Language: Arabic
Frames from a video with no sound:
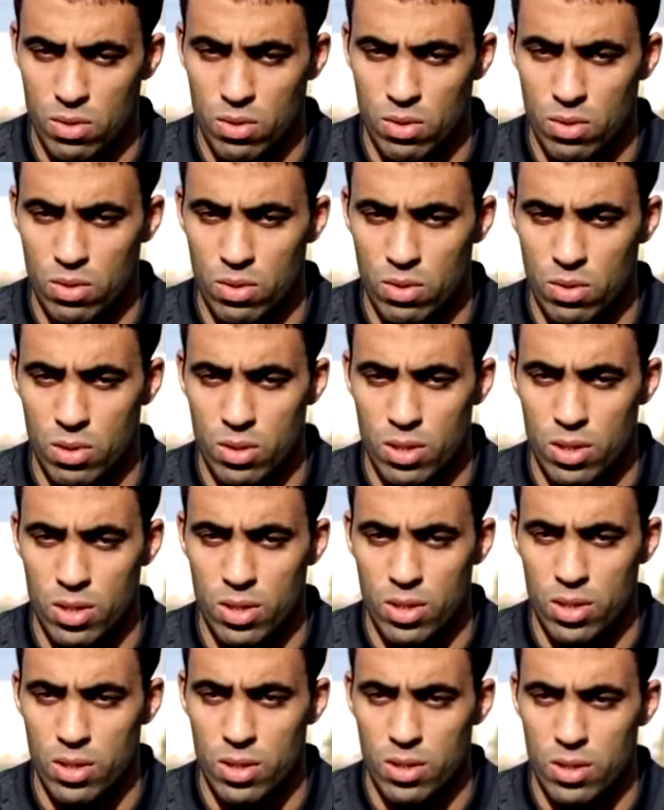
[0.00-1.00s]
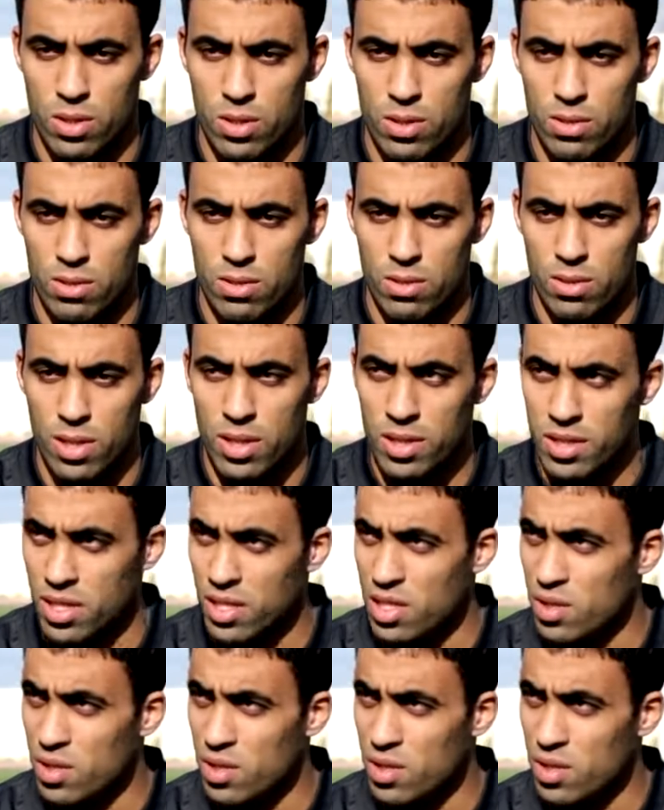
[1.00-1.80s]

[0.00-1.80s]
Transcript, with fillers: وكنت